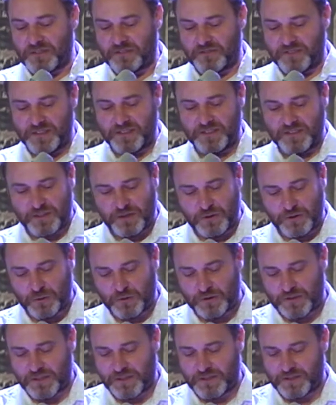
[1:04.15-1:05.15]
твои
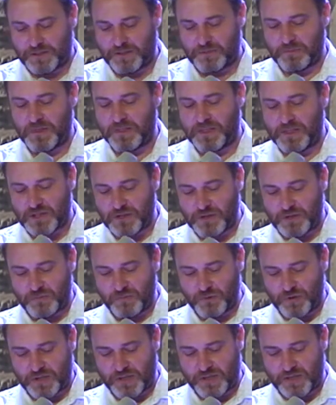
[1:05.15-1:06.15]
находки, там, одежды
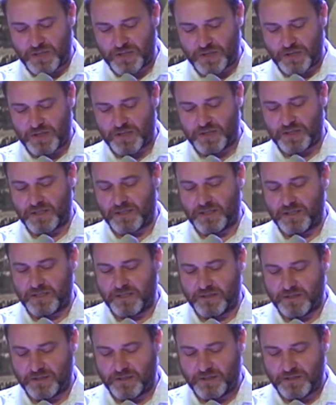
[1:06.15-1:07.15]
мужские,
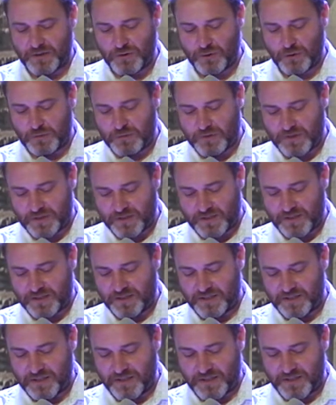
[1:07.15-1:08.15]
женские, гнездо, птенцы
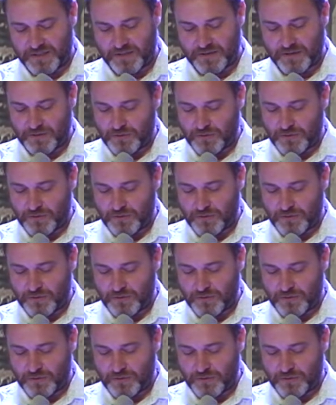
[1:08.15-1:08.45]
и яйца.